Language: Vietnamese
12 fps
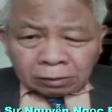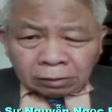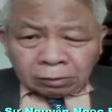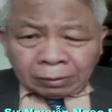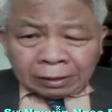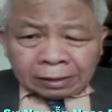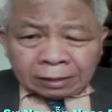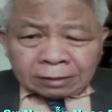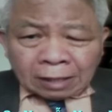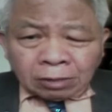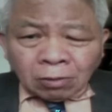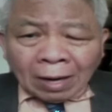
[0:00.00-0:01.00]
nó tùy cái
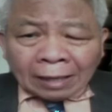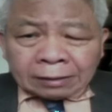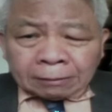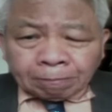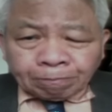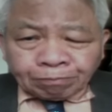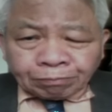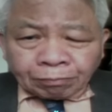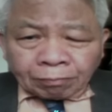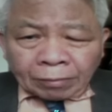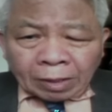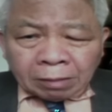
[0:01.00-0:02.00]
giai đoạn
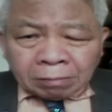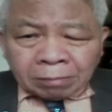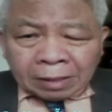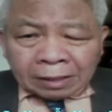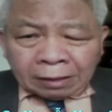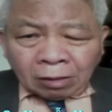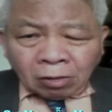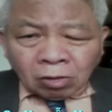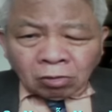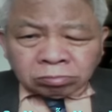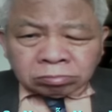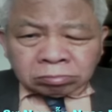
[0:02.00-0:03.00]
Mỹ đã có
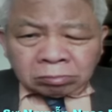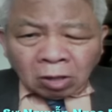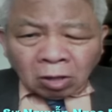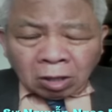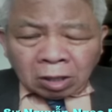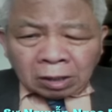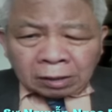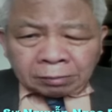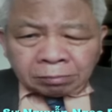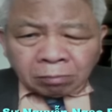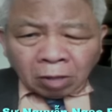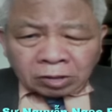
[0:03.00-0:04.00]
lúc họ
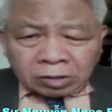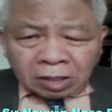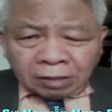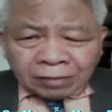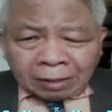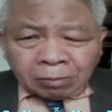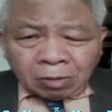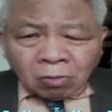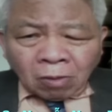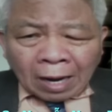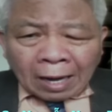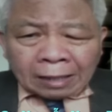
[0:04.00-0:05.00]
bỏ rơi Việt Nam
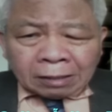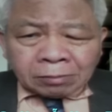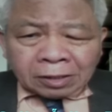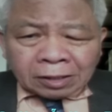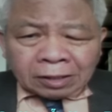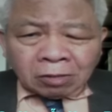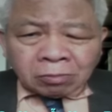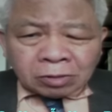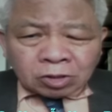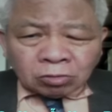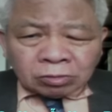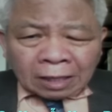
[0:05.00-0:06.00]
Cộng Hòa là một cái điều
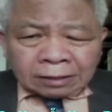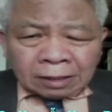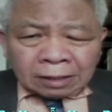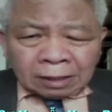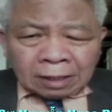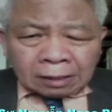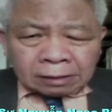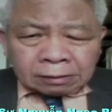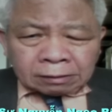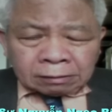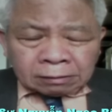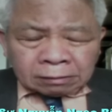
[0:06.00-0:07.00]
mà chúng ta rất là
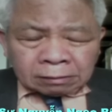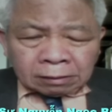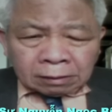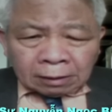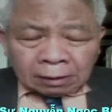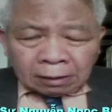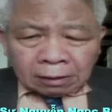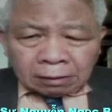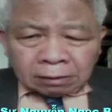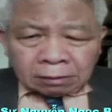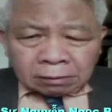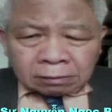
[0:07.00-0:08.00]
ừ,
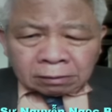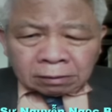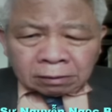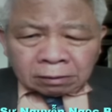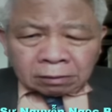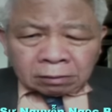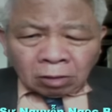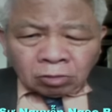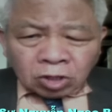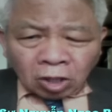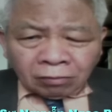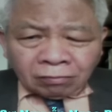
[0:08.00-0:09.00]
ờ, ờ,
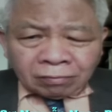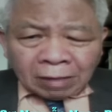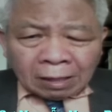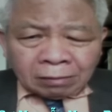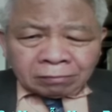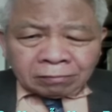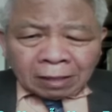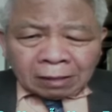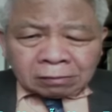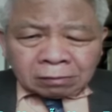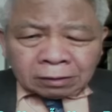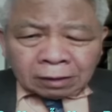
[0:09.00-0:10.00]
đau xót và
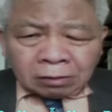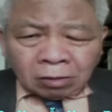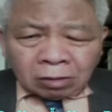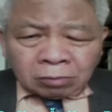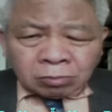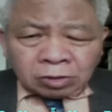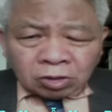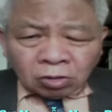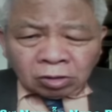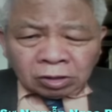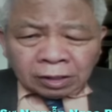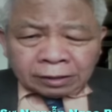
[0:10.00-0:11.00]
và có thể gọi một
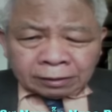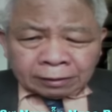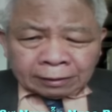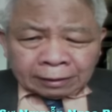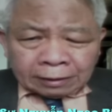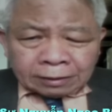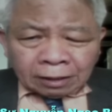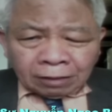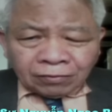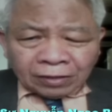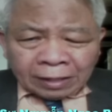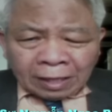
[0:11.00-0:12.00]
số người rất
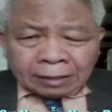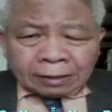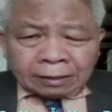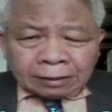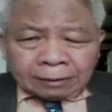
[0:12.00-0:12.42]
là phẫn hận